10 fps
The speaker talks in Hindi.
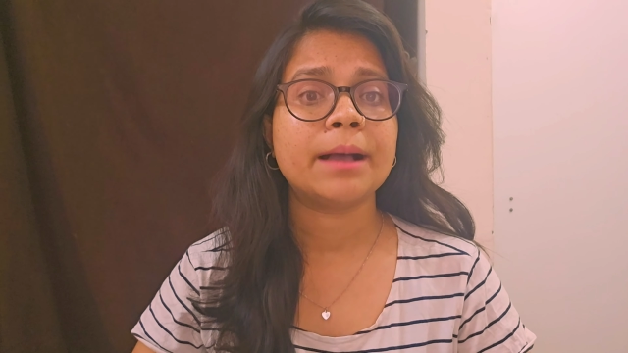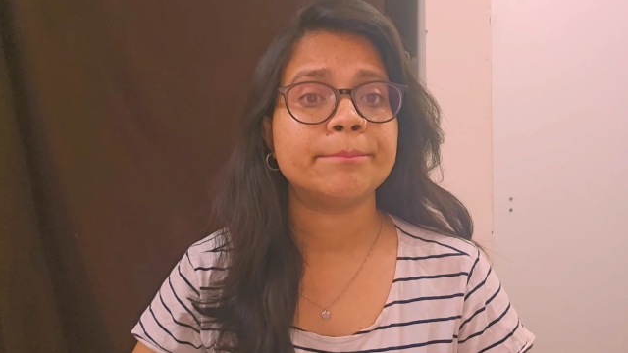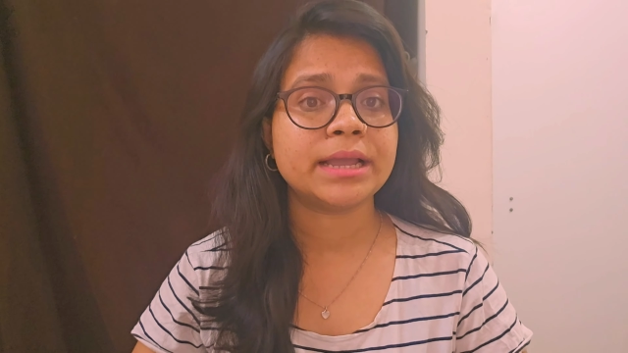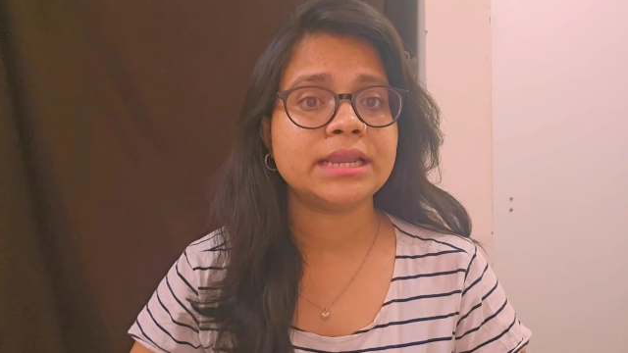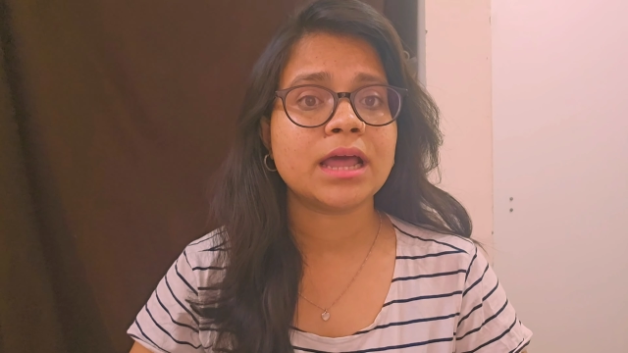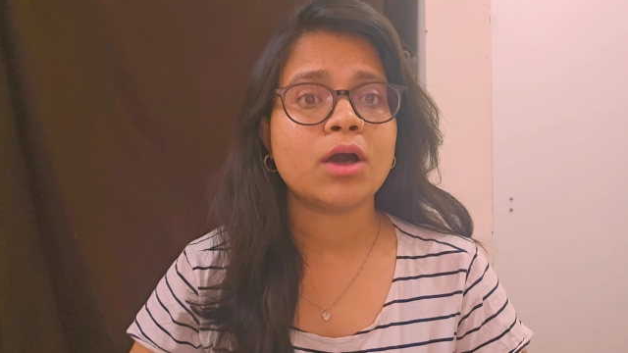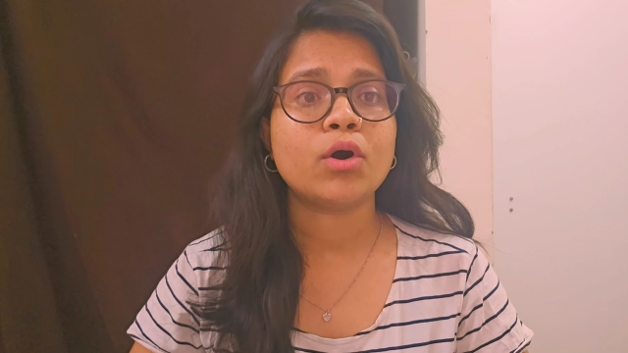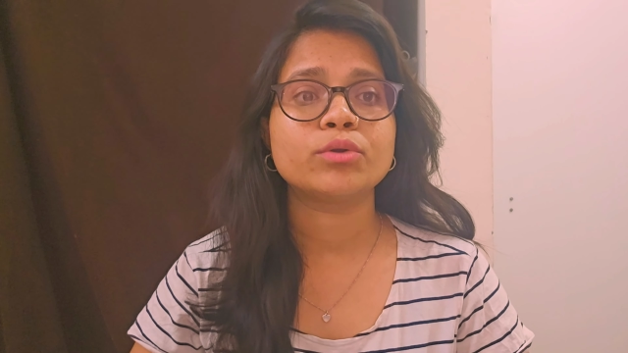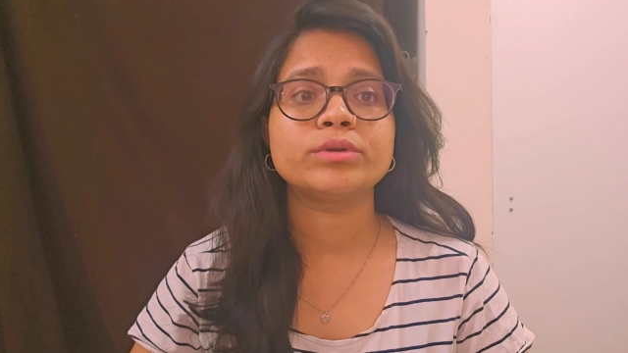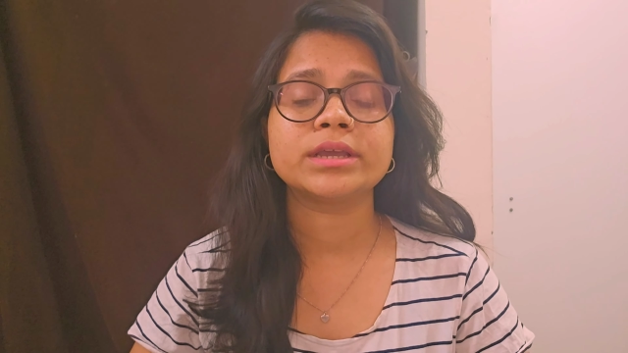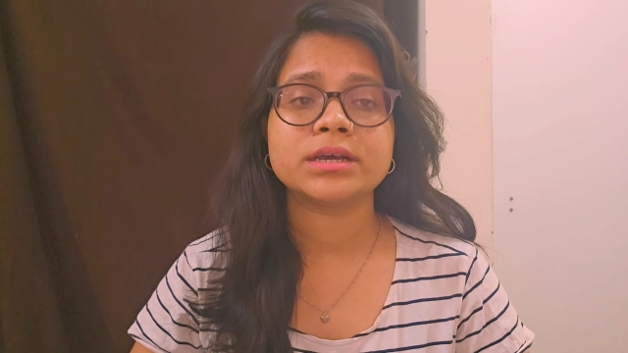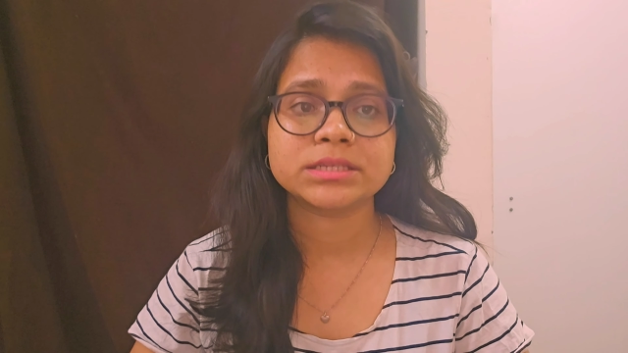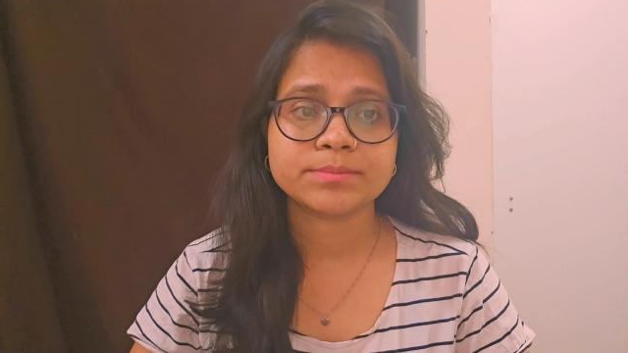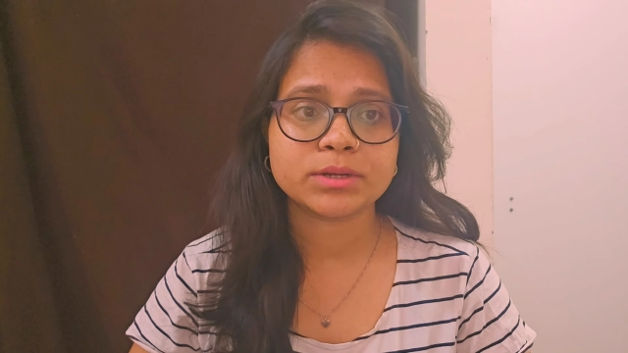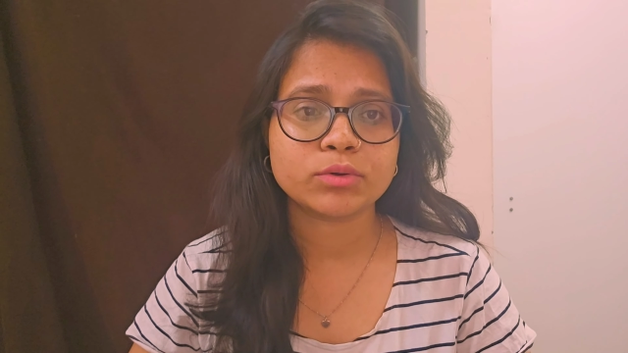महिला और उनके
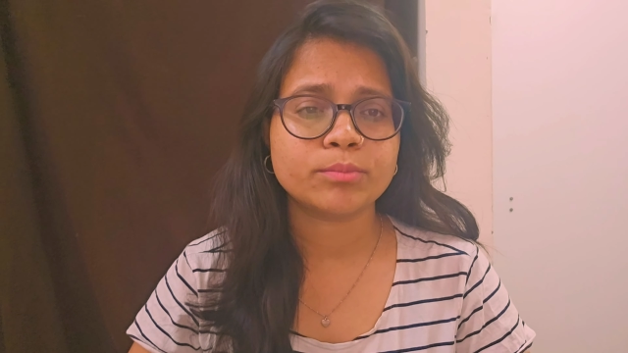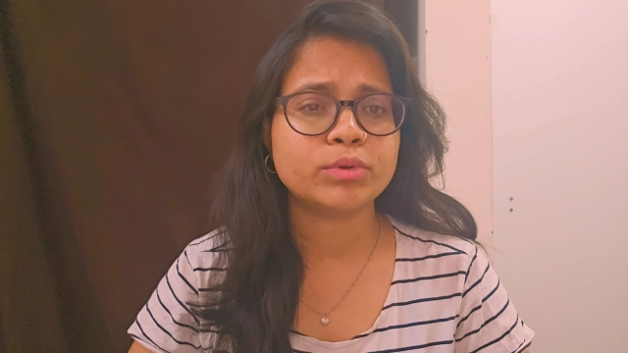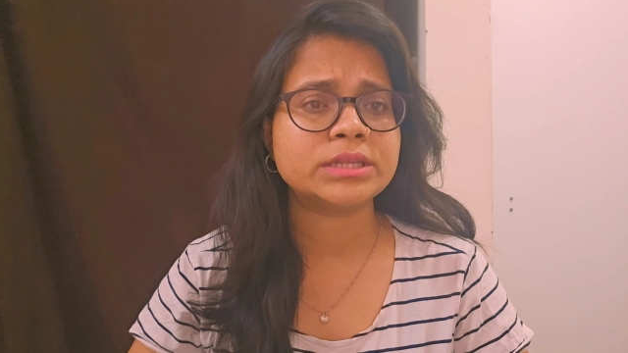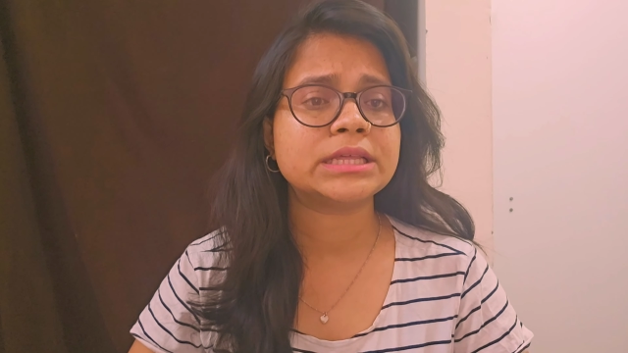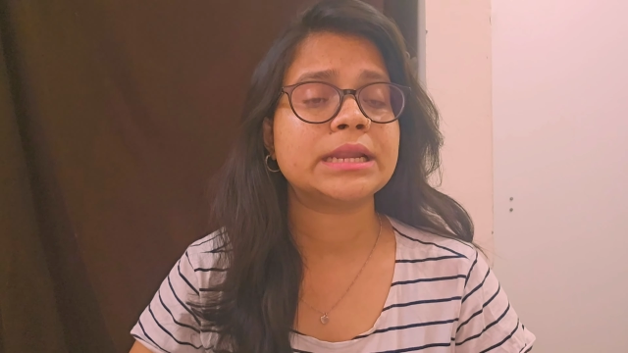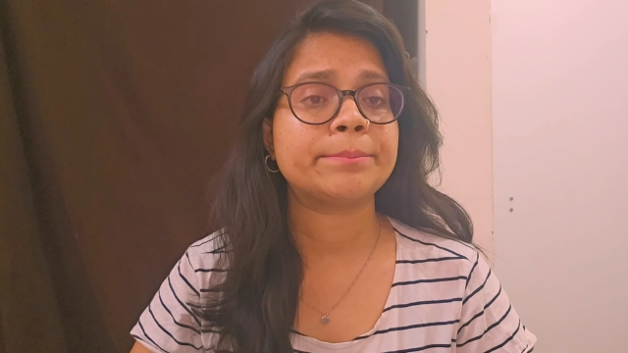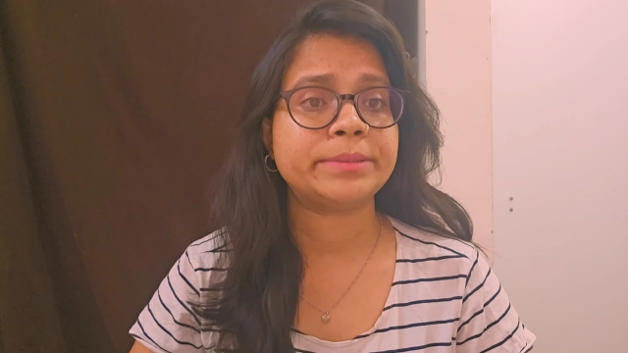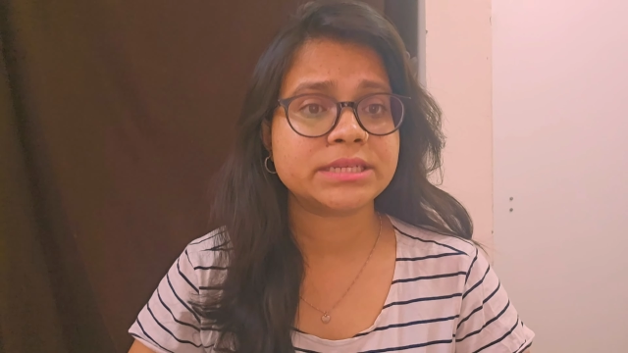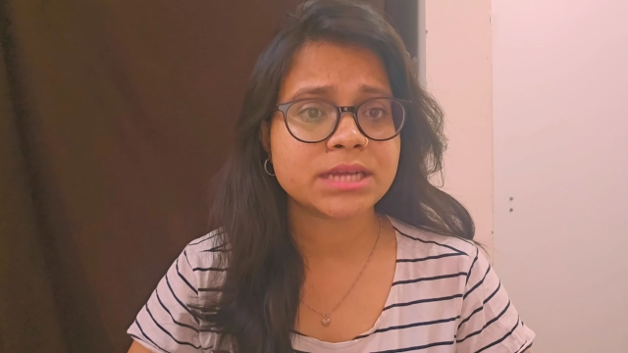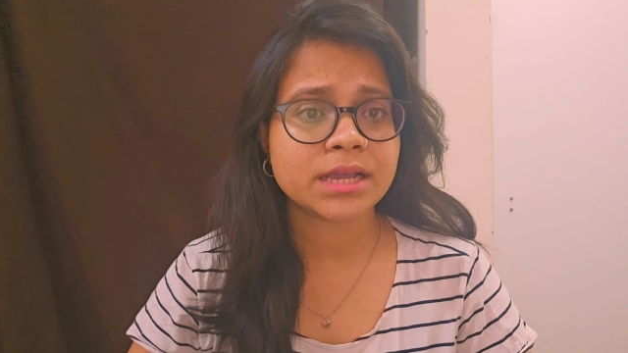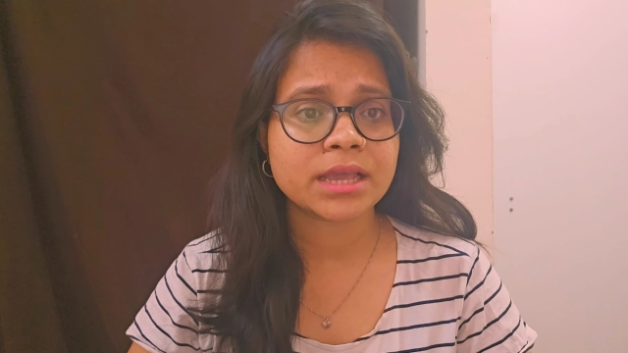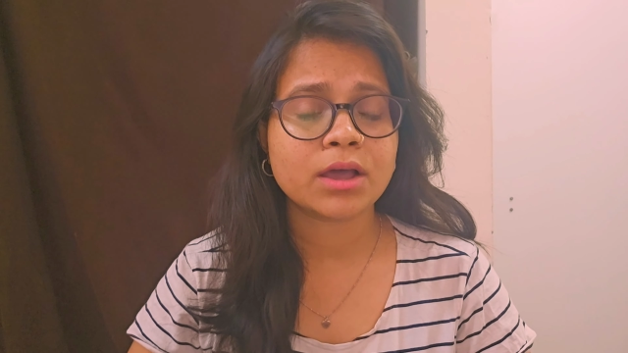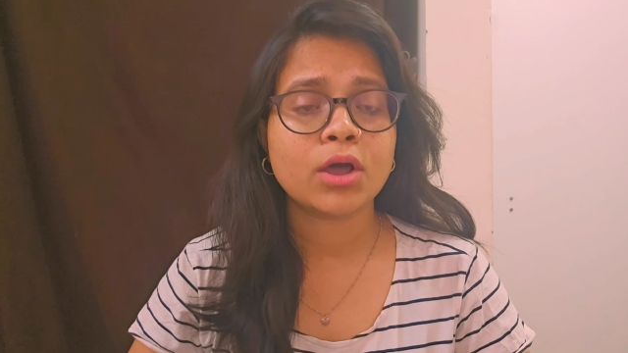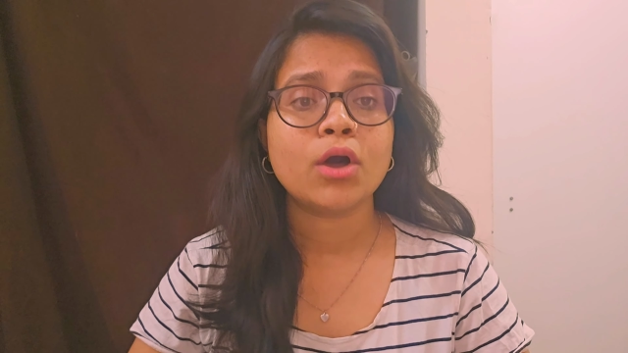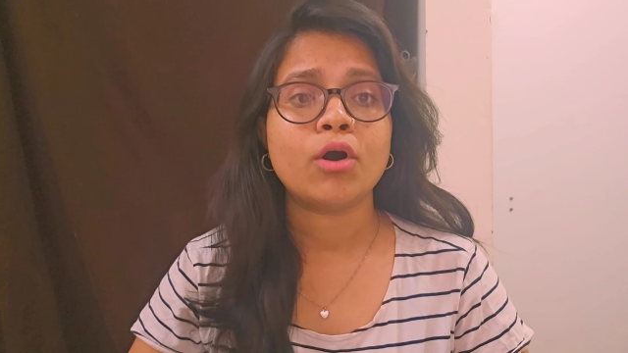हस्बैंड को बुरी तरह पीटा गया